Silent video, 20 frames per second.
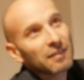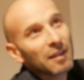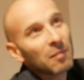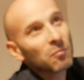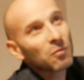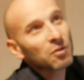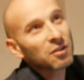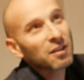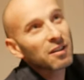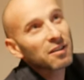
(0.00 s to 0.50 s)

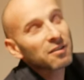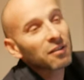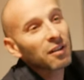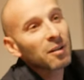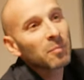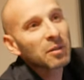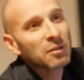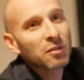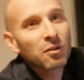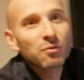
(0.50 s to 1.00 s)
tam może jest
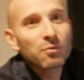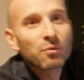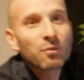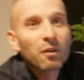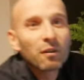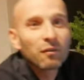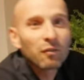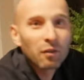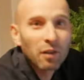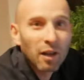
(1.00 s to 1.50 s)
trochę bardziej
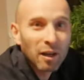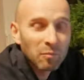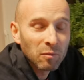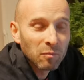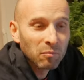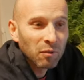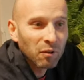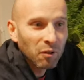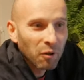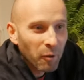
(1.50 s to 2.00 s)
surowo
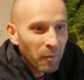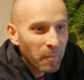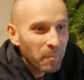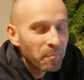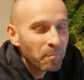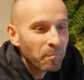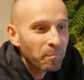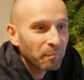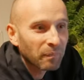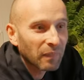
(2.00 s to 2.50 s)
jakby, bo
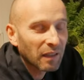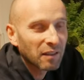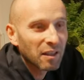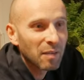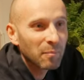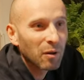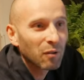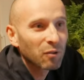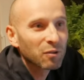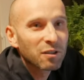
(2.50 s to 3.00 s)

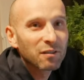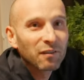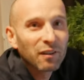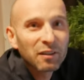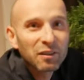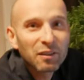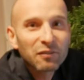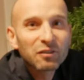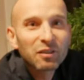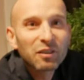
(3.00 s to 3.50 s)
nie ma
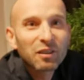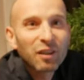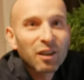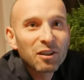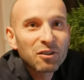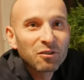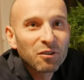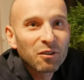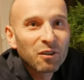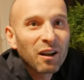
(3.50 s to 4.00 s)
ogrzewania w tych
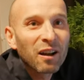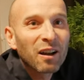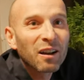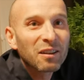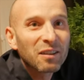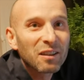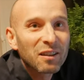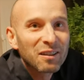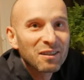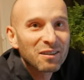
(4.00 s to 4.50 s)

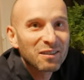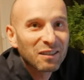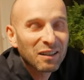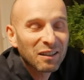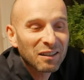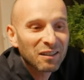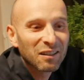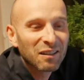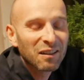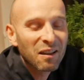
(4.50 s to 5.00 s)
klasztorach, jest
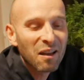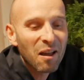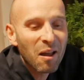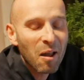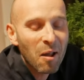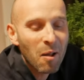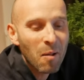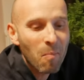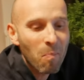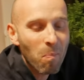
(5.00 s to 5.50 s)
mhm. takie...
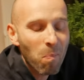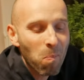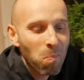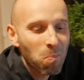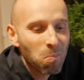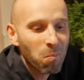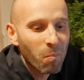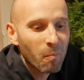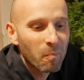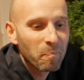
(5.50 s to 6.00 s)

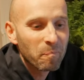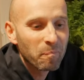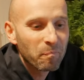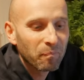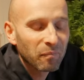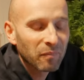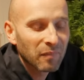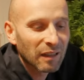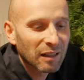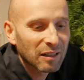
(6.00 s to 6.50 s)

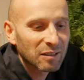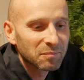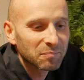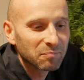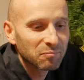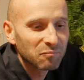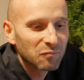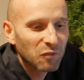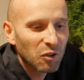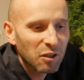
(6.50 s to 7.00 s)
Mm,
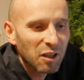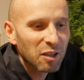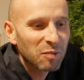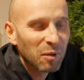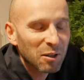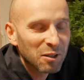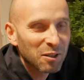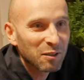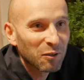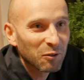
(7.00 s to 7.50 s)
no nie
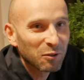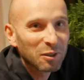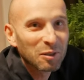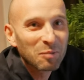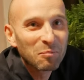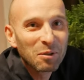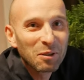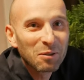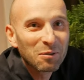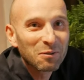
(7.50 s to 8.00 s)
dba się to o
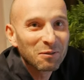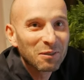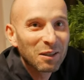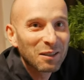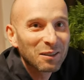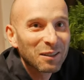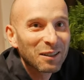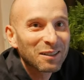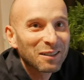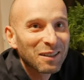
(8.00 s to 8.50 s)
tych mnichów
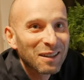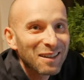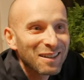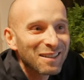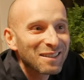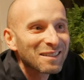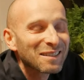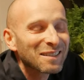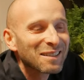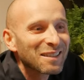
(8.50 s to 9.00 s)
jednak, nie?
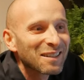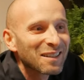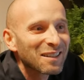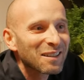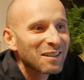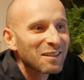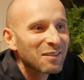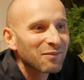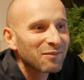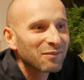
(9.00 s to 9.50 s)
Mhm.
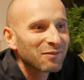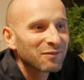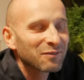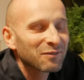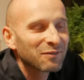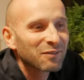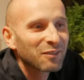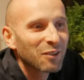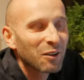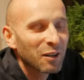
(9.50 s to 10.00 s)
E,
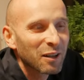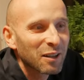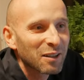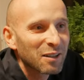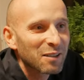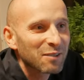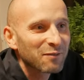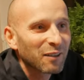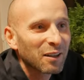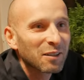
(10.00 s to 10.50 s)

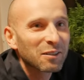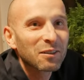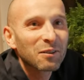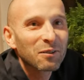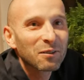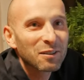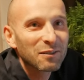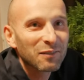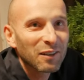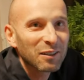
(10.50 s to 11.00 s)
Korei jest
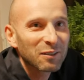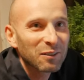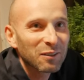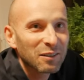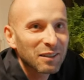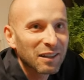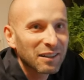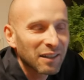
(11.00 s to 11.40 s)
fajnie ogrzewanko i